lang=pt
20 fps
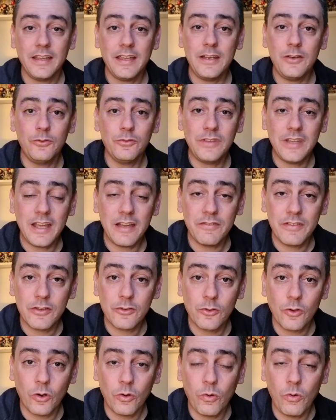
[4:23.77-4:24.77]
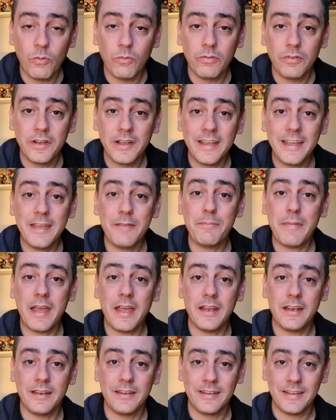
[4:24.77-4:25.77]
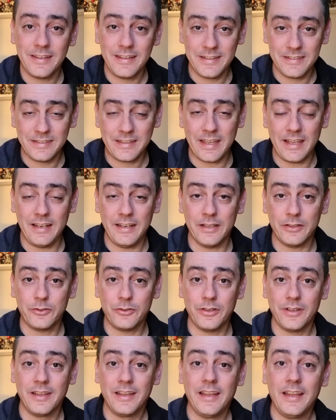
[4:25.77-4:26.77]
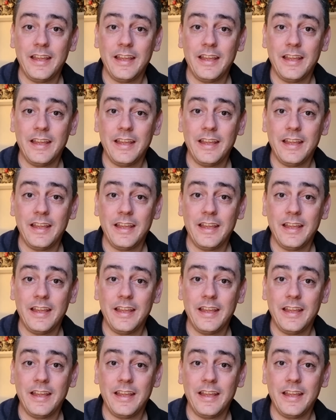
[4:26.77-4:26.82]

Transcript: que não tem a ver só com He-Man e Esqueleto.